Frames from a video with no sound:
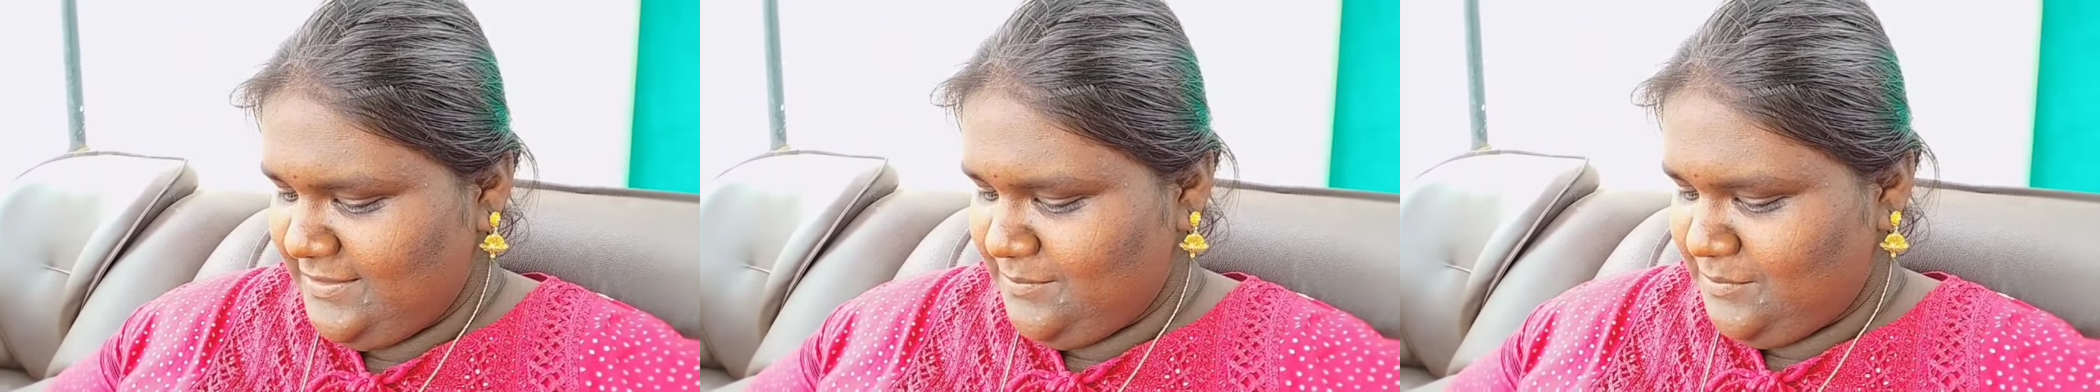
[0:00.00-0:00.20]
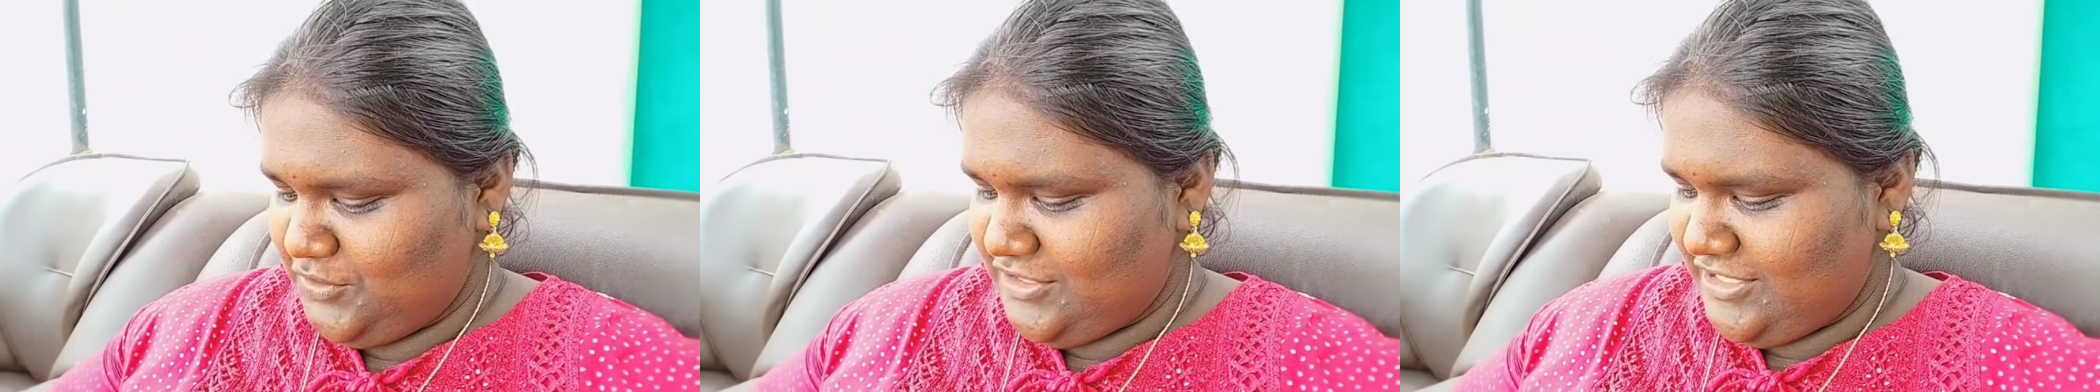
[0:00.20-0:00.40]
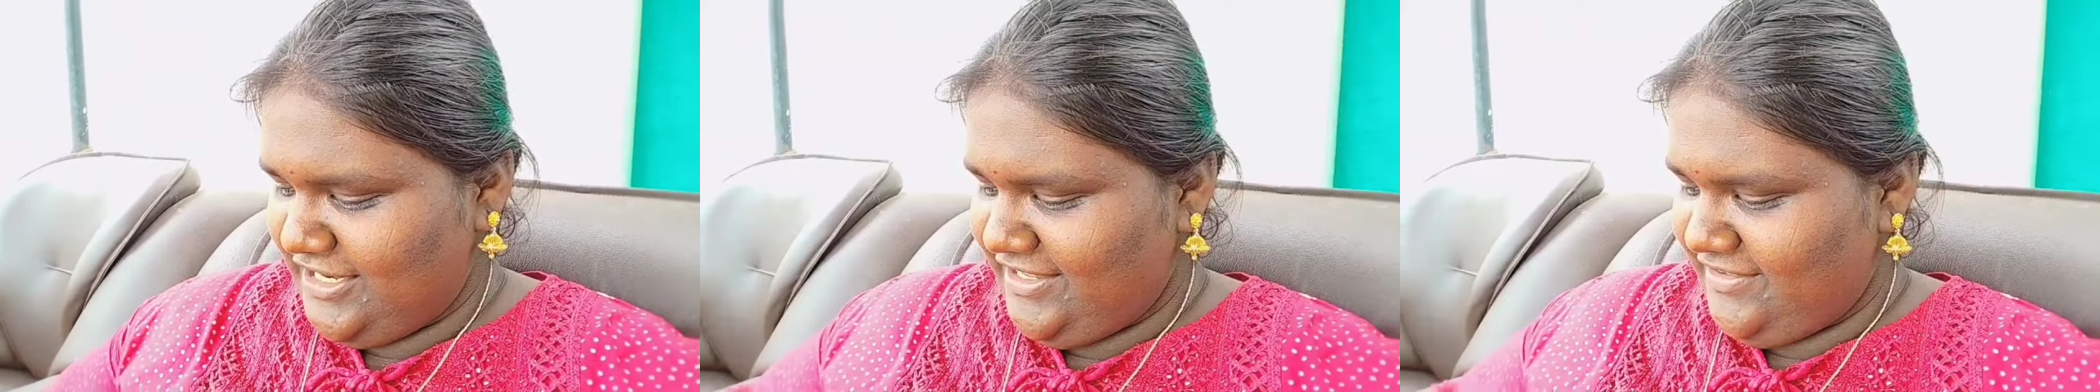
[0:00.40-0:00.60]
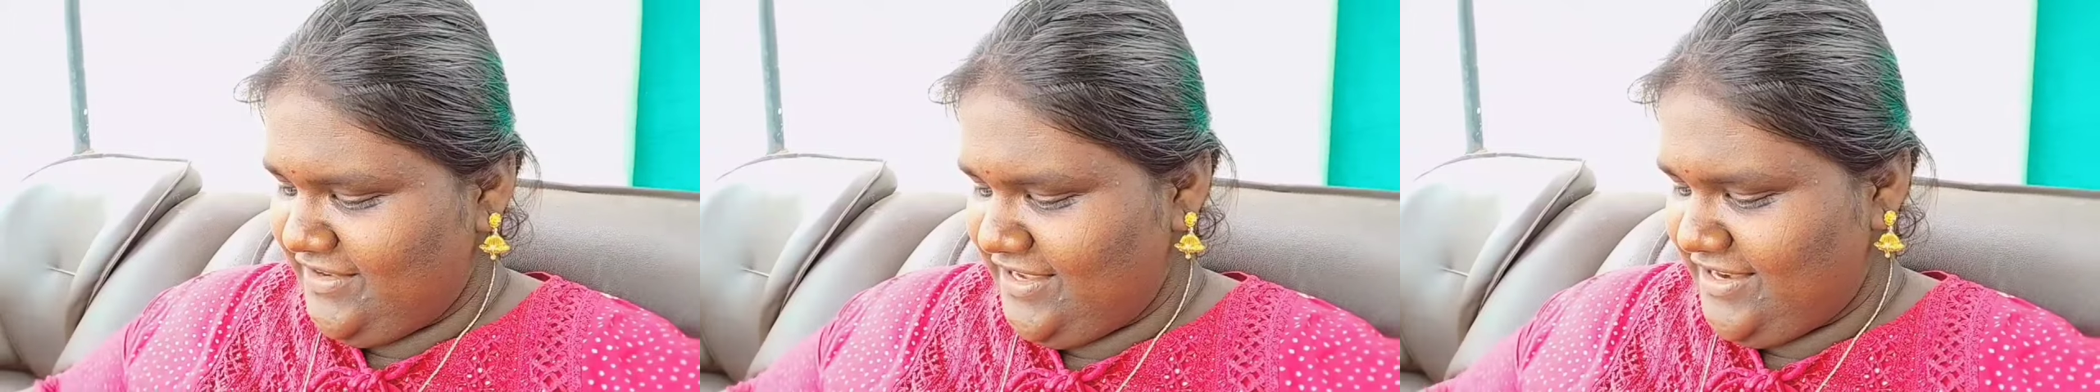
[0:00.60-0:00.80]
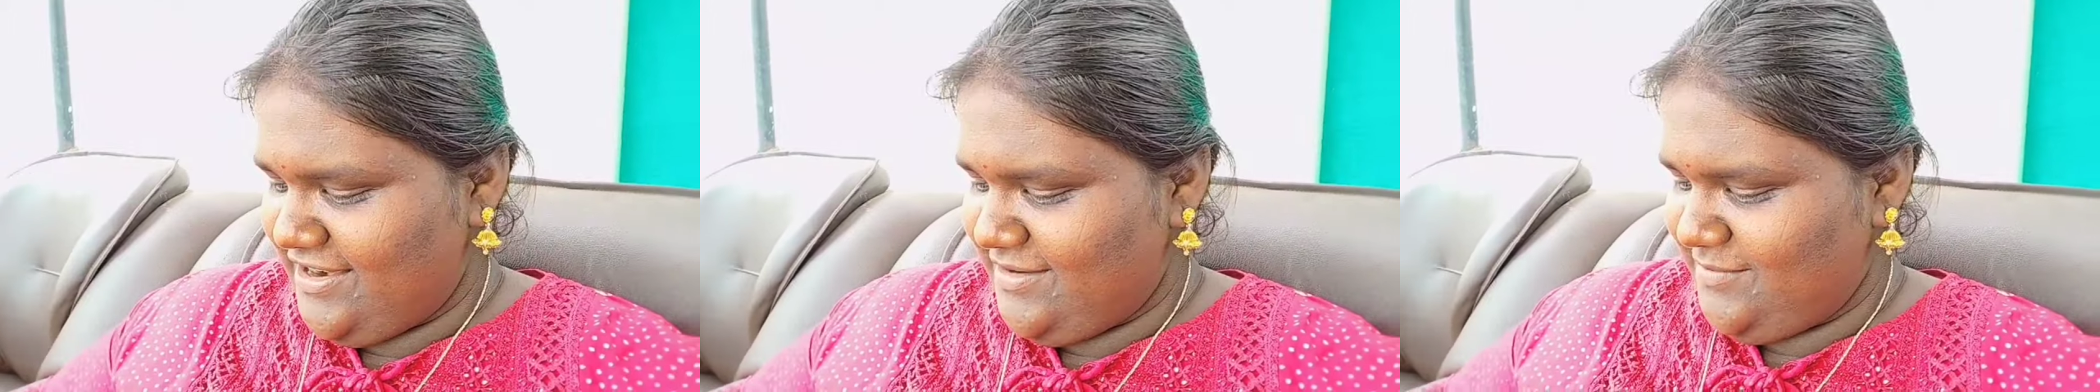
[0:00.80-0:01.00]
பூச்சாண்டி
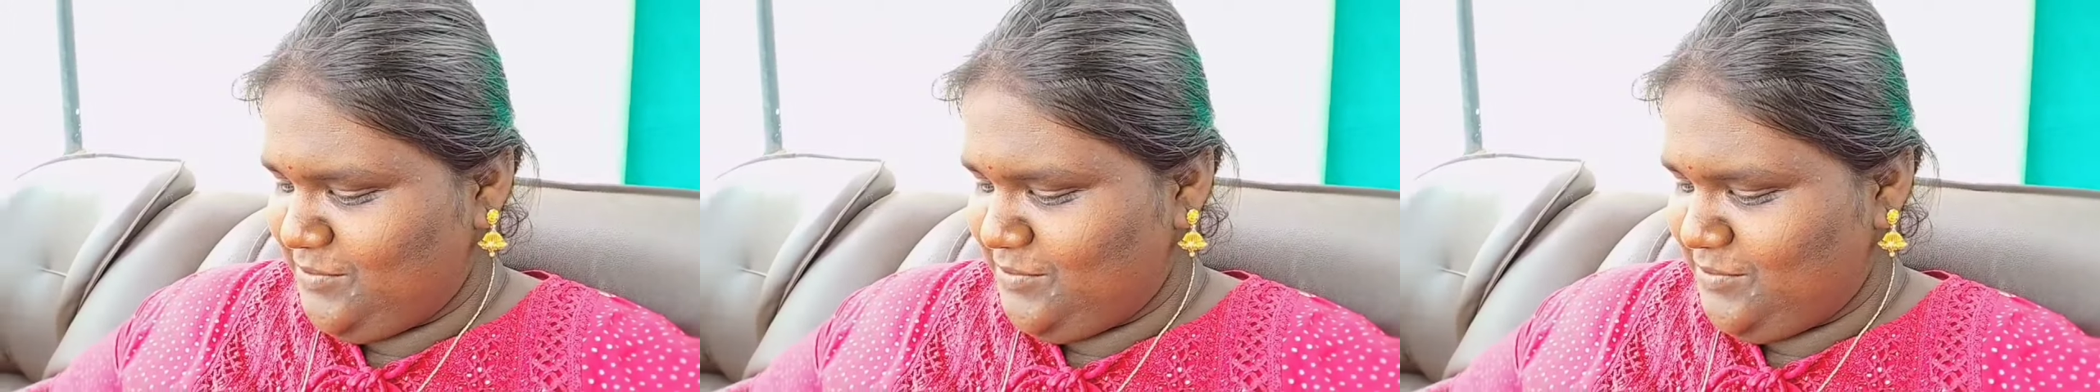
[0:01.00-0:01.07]
வாரா